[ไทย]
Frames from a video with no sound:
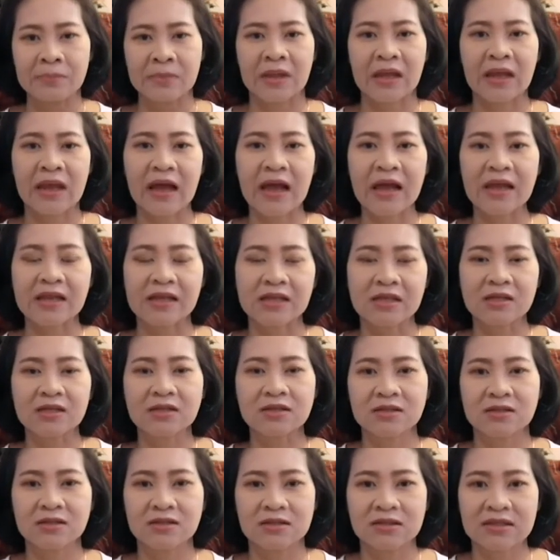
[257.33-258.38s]
นะคะ อันนี้คื
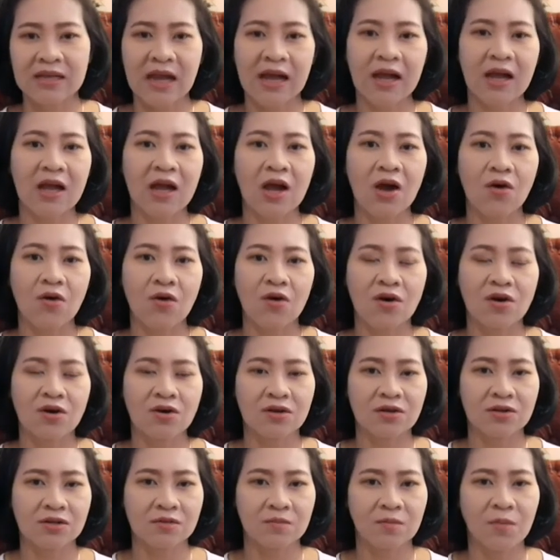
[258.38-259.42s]
อช่างเขาก็
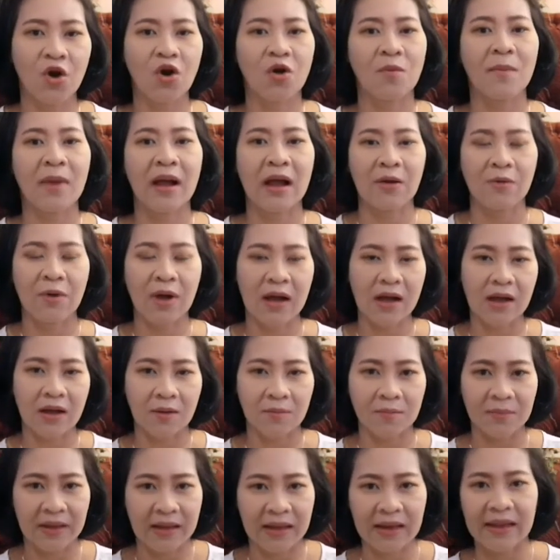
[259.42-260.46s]
บอกมาว่า
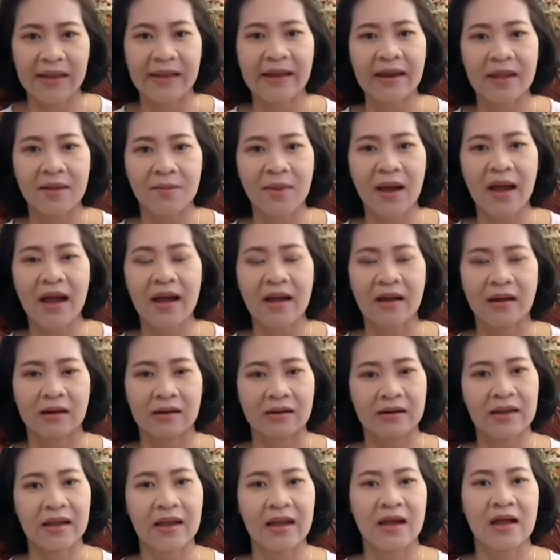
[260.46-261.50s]
มีอะไรอะไรบ้าง
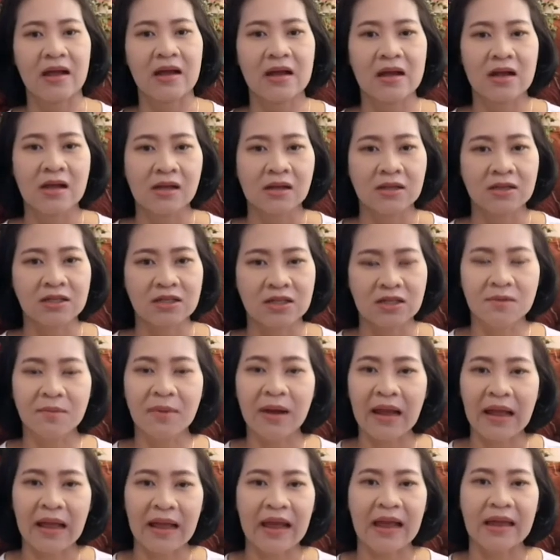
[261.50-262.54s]
นะคะ หรือ
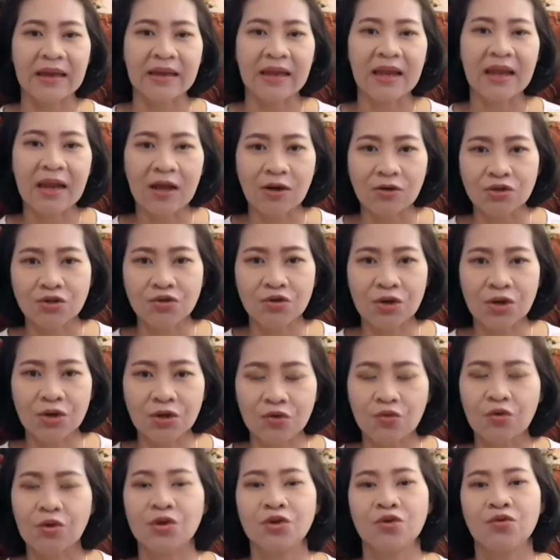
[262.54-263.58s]
บางงานให้เราช่วย
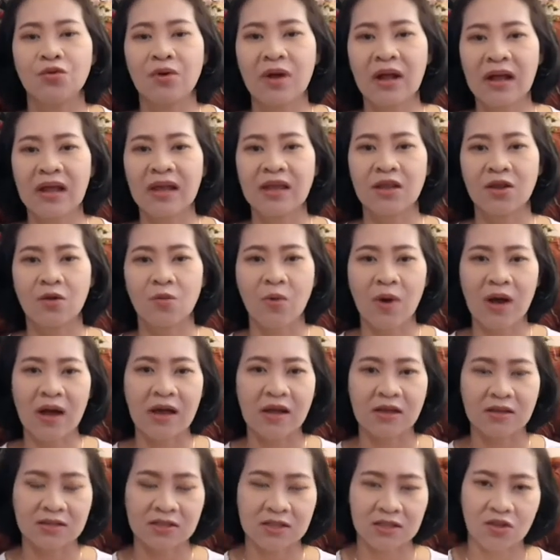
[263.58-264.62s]
ตรวจดูให้ว่า
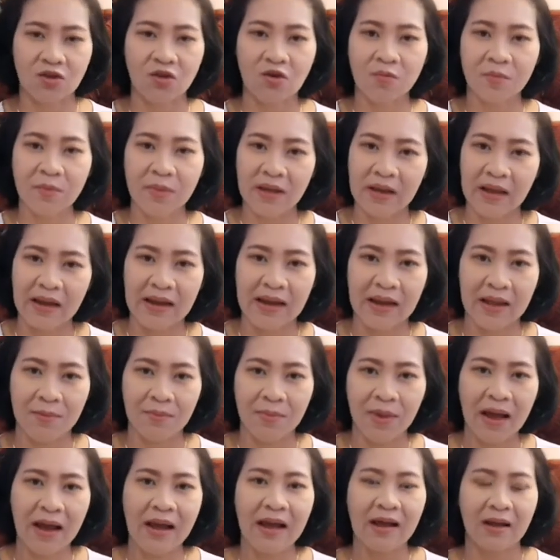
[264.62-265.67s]
จะต้องมีอะไร
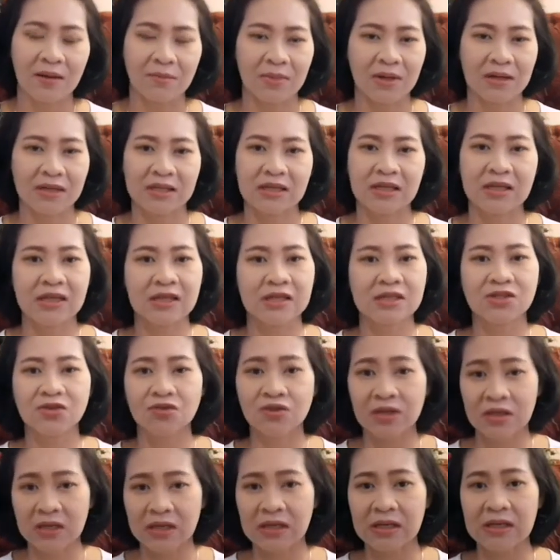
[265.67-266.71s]
บ้าง บางที่เจ้า
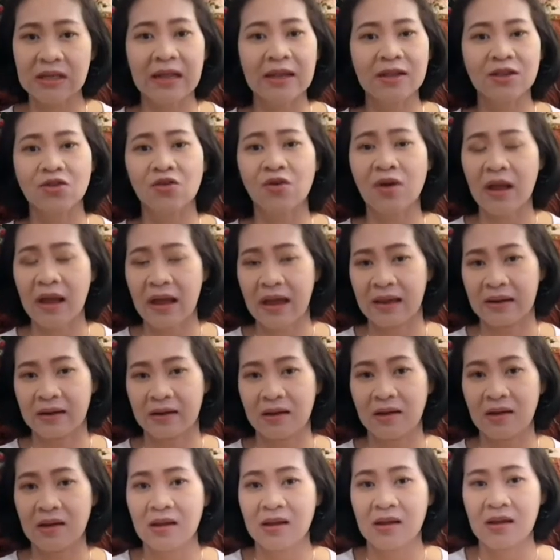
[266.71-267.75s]
ที่ท่านต้องการ
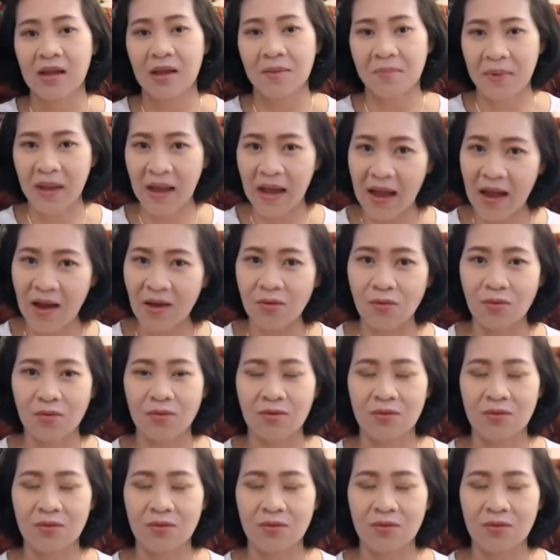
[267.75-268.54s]
กับข้าว